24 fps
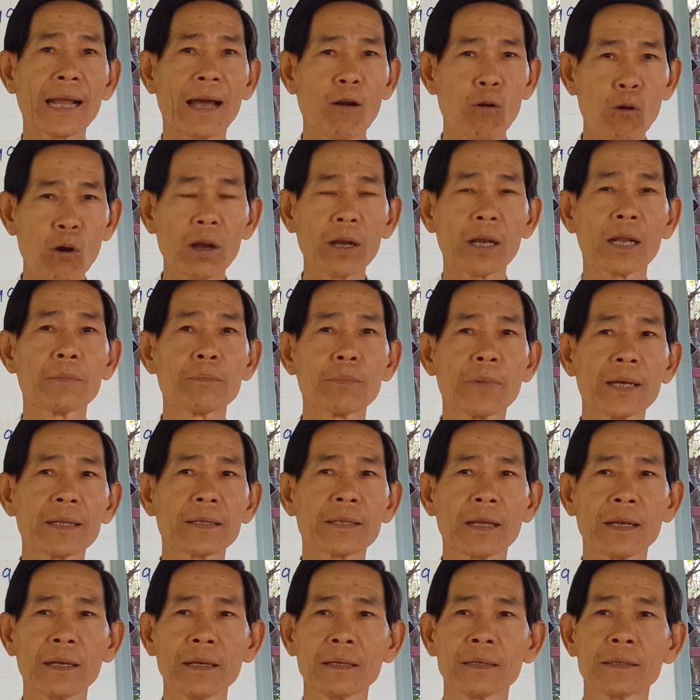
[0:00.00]
nào gọi là mê
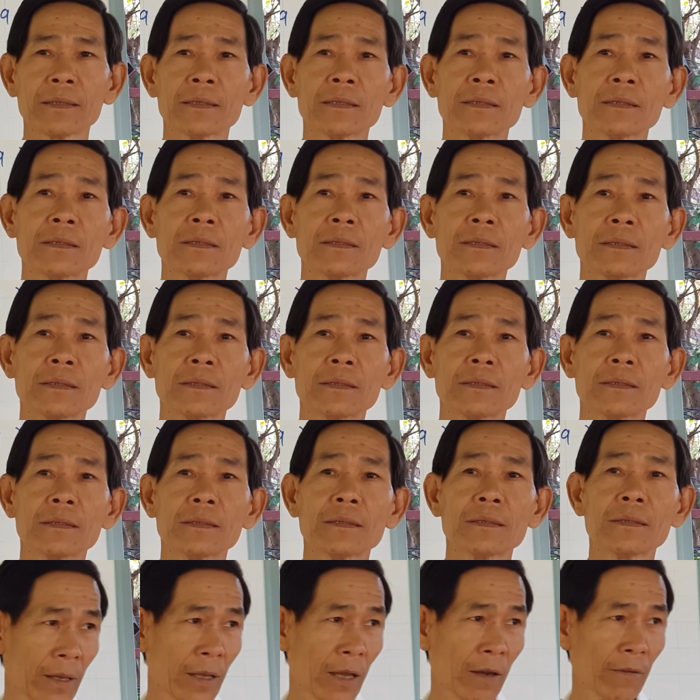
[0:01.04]
tín
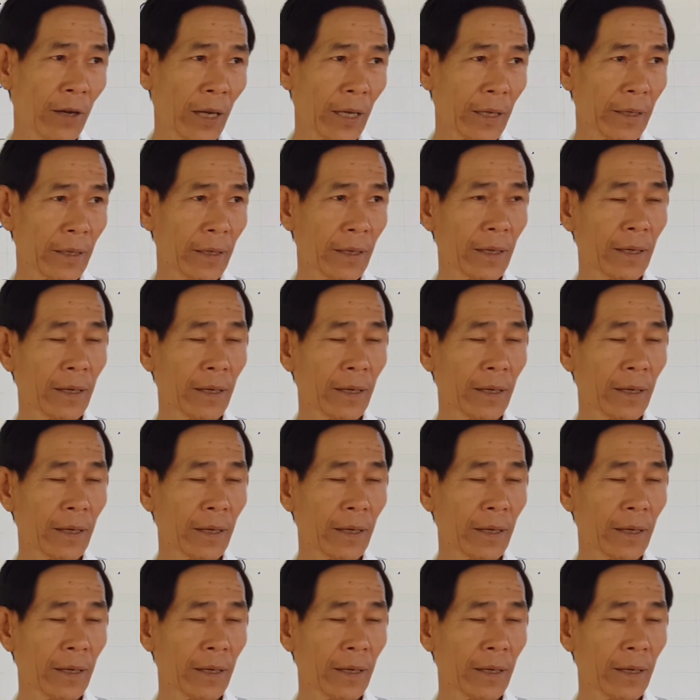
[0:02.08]
như vậy